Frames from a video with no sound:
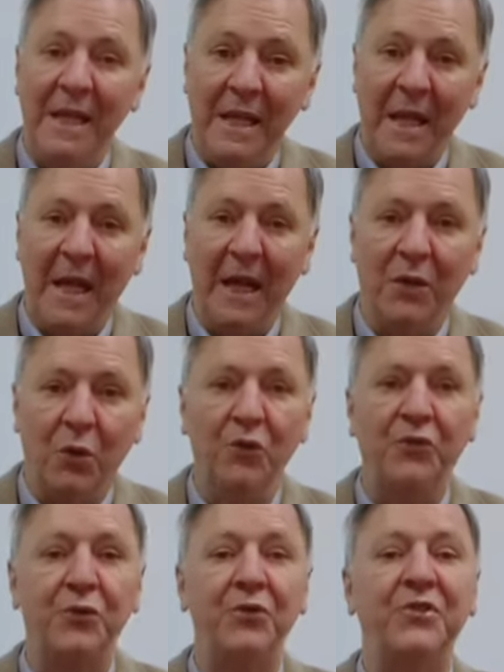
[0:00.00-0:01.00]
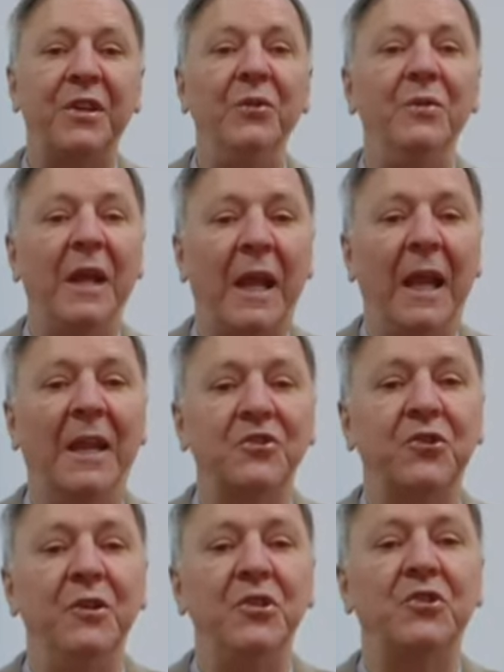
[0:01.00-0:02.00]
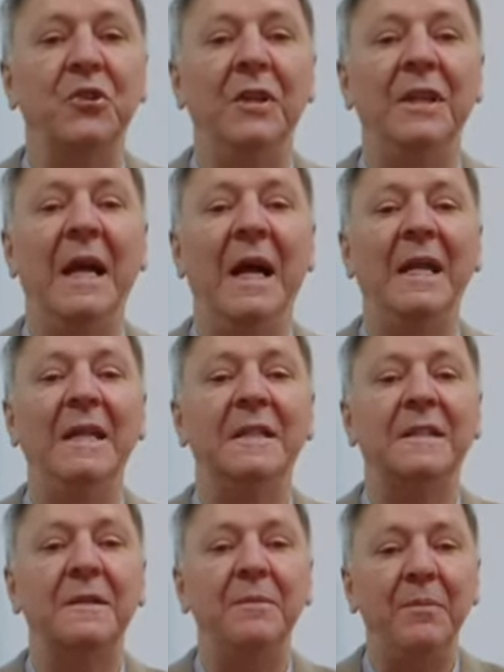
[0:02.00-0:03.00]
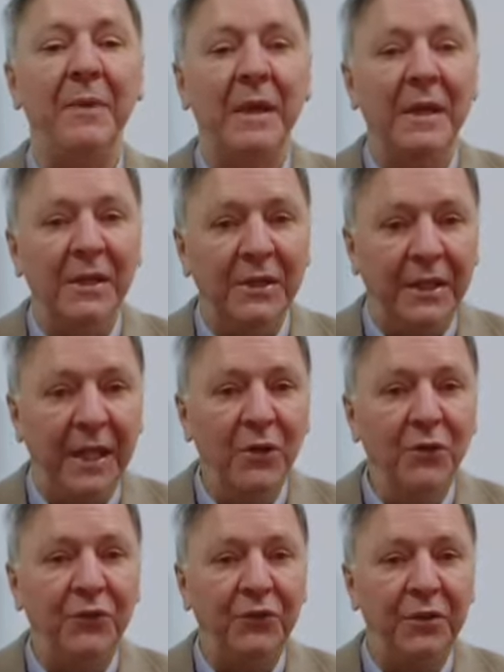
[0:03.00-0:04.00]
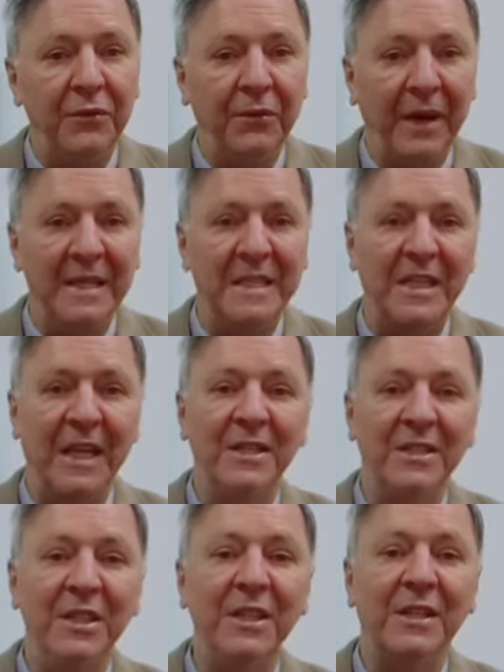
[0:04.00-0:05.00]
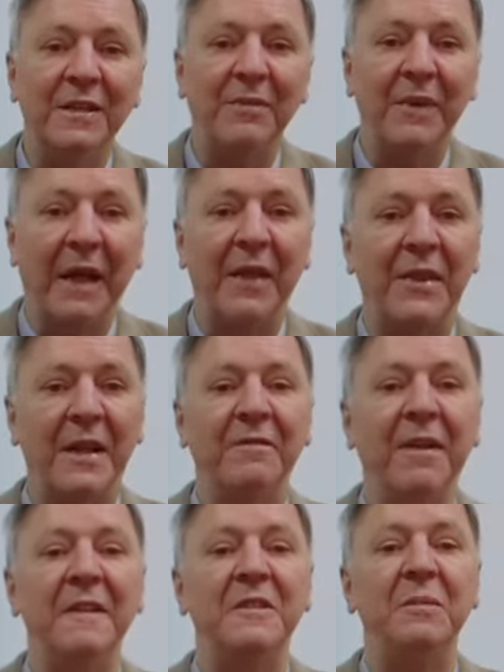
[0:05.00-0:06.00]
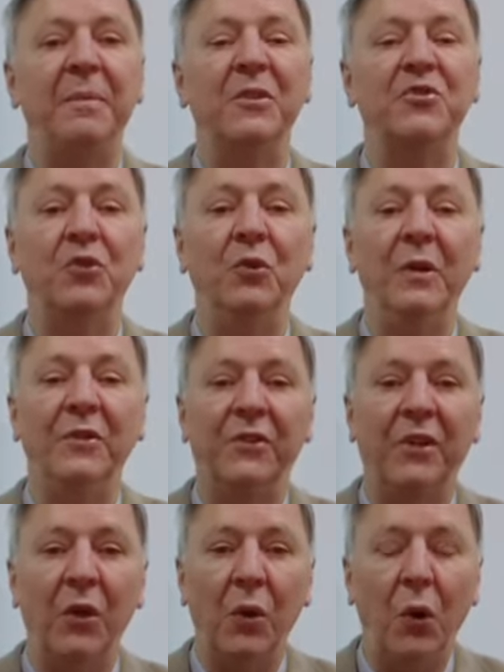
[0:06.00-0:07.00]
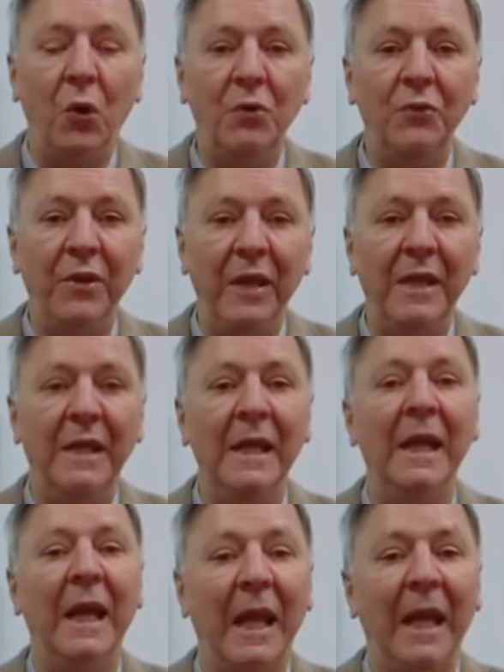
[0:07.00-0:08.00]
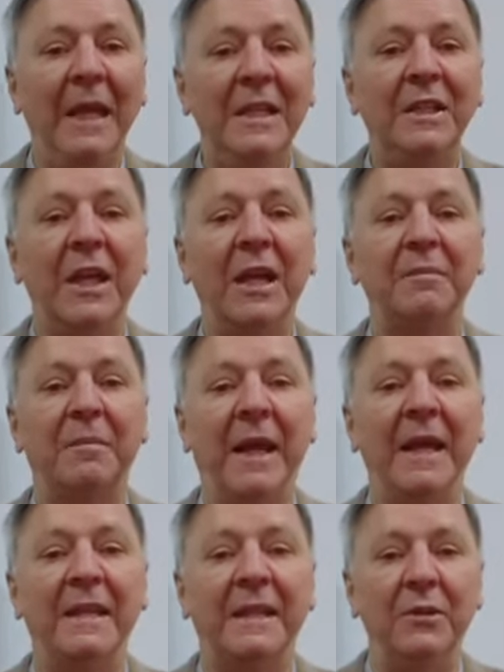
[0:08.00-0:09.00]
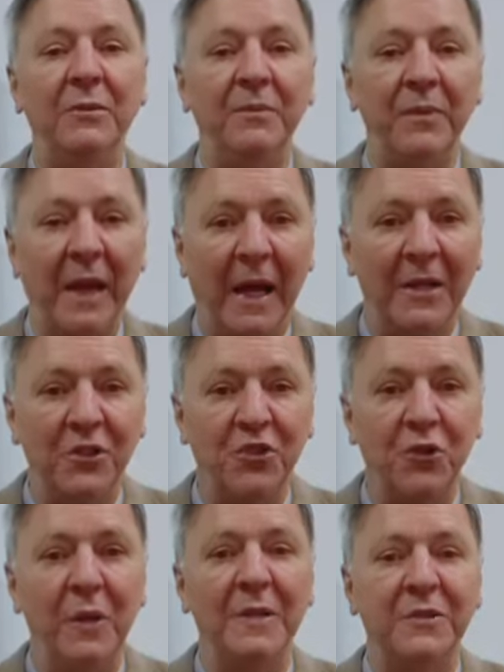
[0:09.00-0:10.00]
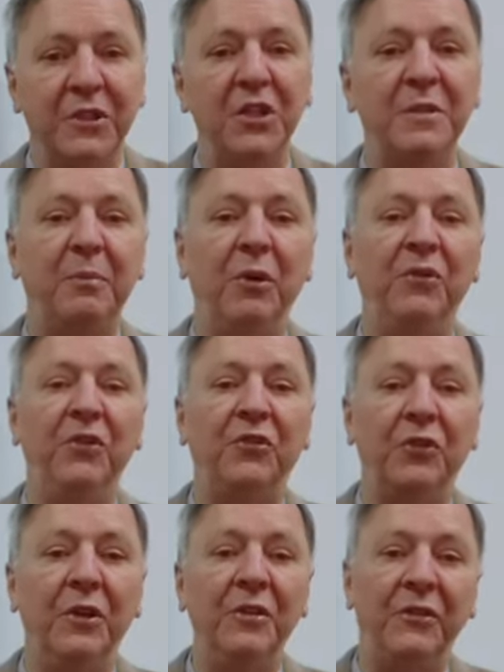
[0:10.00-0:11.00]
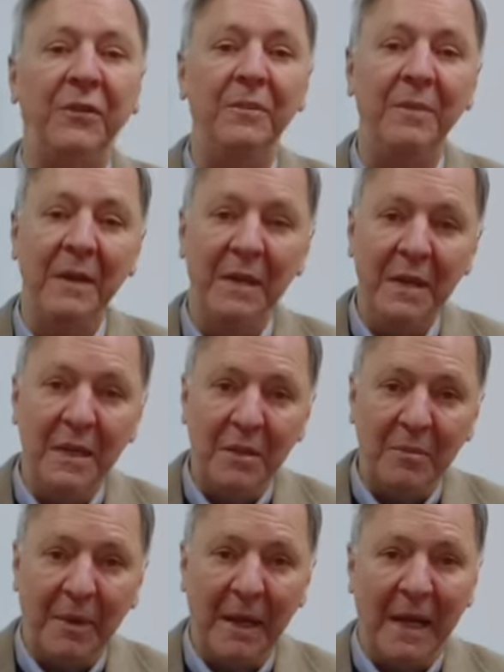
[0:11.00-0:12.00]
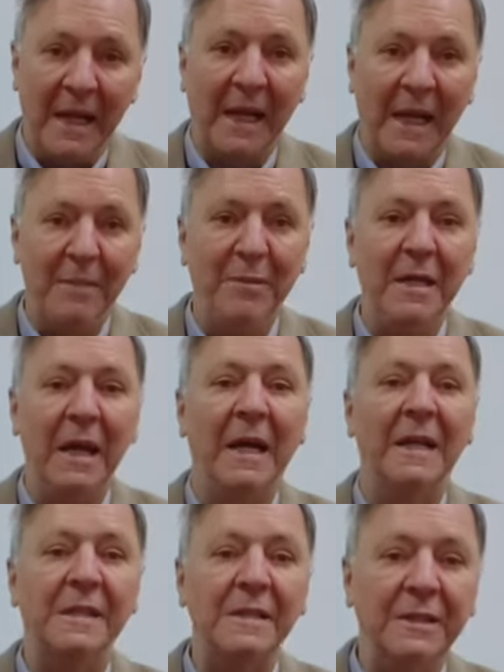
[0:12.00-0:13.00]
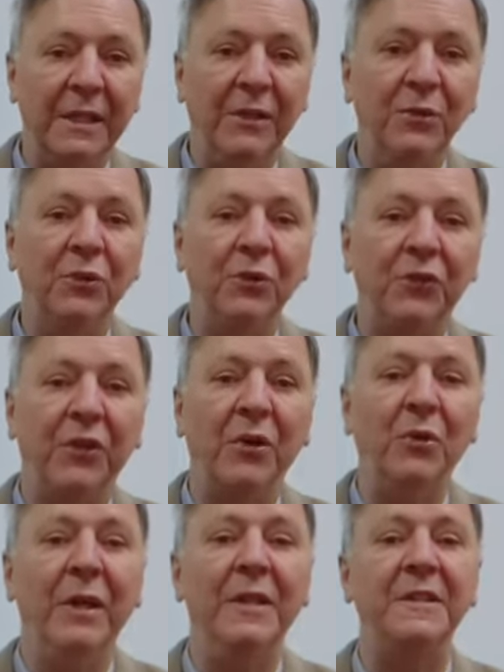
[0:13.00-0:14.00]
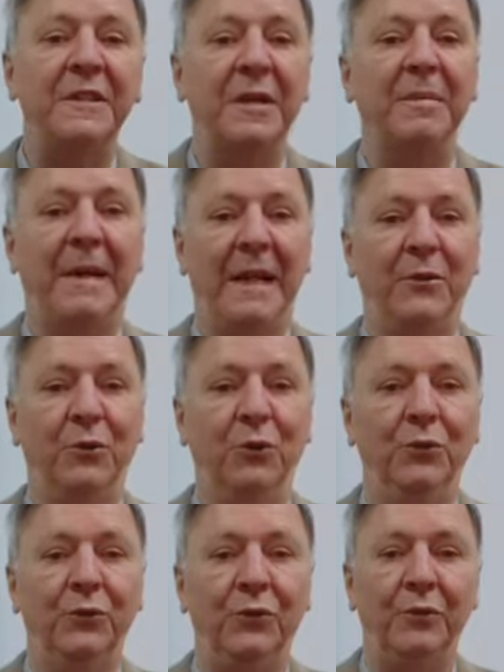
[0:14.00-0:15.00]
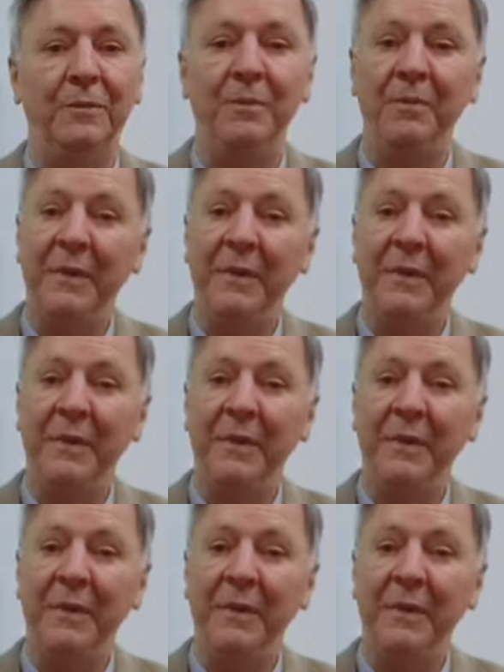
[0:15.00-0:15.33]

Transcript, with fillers: Na construção de relações solidárias, Deus se faz sentir através de pessoas que ouvem e interpretam as suas disposições para caminhar dando segurança para todos.